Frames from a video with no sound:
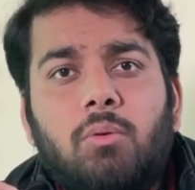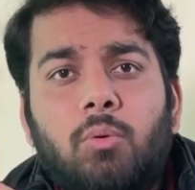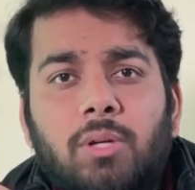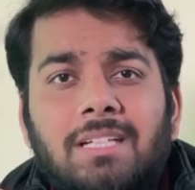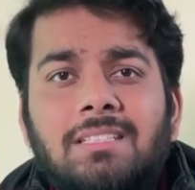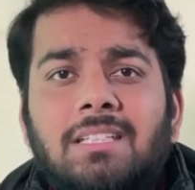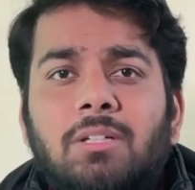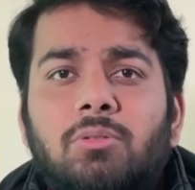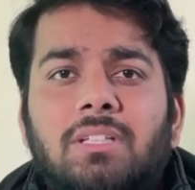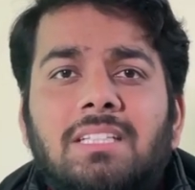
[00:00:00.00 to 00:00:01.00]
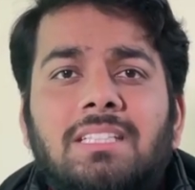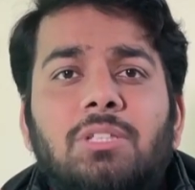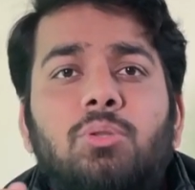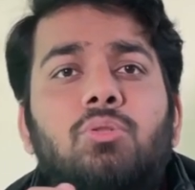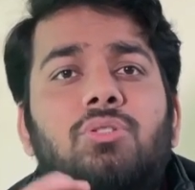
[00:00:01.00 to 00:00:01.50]
ओनर्स ने उनके
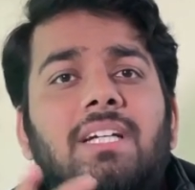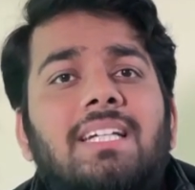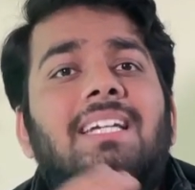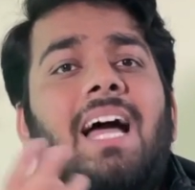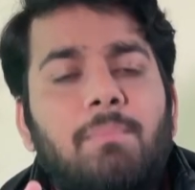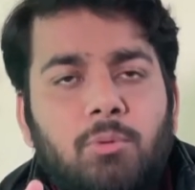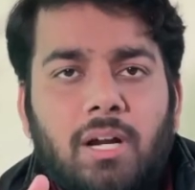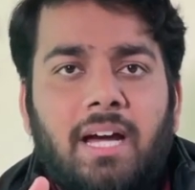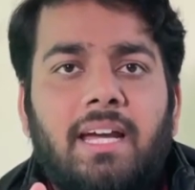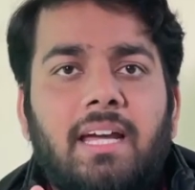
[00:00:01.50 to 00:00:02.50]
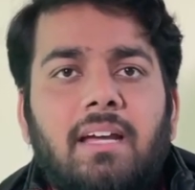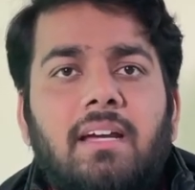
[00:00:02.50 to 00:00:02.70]
सीईओज ने क्या बोला है